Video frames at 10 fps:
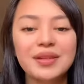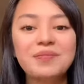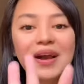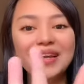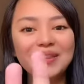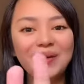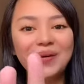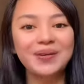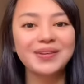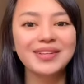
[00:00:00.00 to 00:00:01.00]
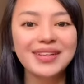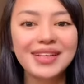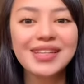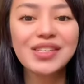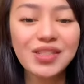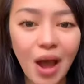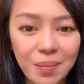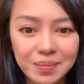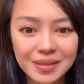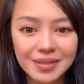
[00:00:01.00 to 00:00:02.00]
Pangatlo,
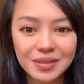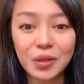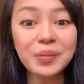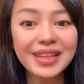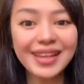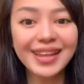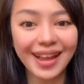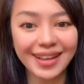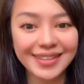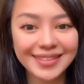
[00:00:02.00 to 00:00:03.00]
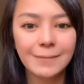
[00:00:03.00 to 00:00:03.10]
stop. Tumigil ka.